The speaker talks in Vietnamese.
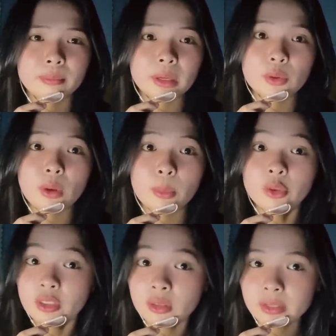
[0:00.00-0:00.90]
mặc dù là
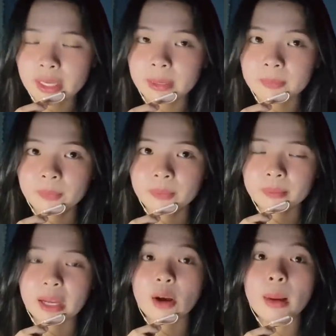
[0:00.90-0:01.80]
buổi trưa nha
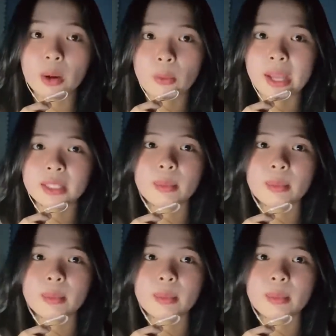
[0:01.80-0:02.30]
bạn có bật quạt